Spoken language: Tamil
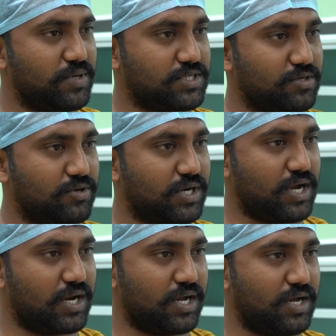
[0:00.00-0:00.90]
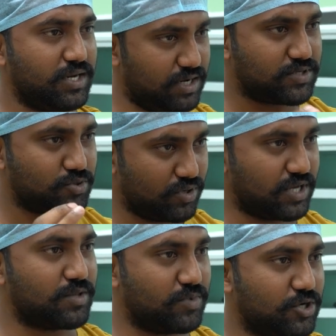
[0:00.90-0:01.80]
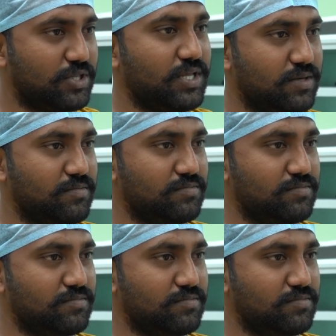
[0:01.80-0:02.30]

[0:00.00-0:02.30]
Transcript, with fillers: பேஷண்ட்டும் இருக்காங்களா இல்லை லிவர் சுருங்கிறது மட்டும்தான் அந்த